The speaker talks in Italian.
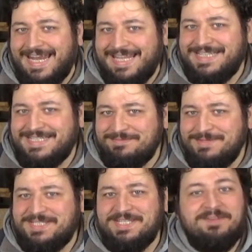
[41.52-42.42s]
Galattici cioè,
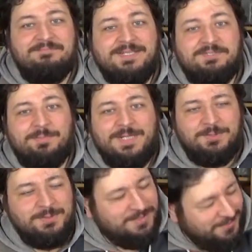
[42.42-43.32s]
amici, ma
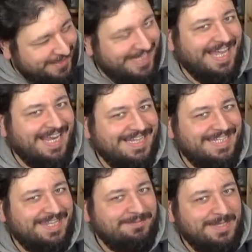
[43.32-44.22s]
soprattutto
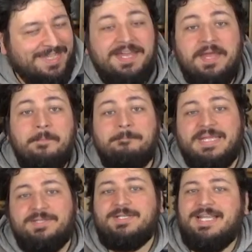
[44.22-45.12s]
galattiche amiche,
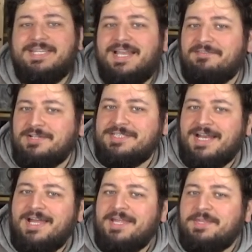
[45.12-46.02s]
bentornati alla
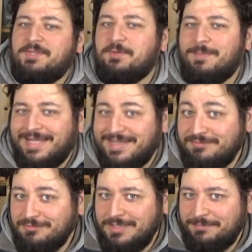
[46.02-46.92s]
vostra domanda
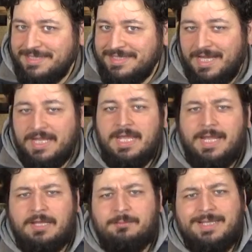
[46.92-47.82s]
fondamentale.
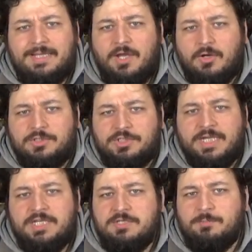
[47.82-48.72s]
La domanda di oggi
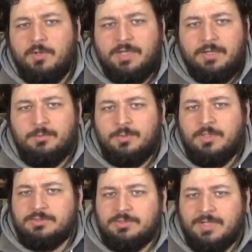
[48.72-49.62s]
che ci pone un
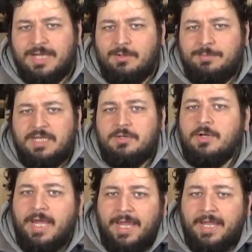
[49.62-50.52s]
nostro caro
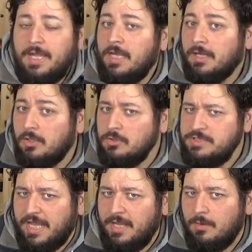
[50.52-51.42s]
amico è
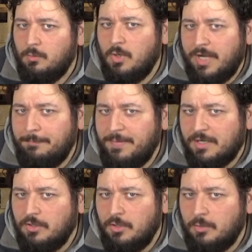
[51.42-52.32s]
cos'è
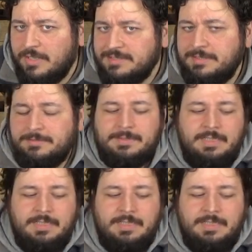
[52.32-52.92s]
Warhammer Conquest?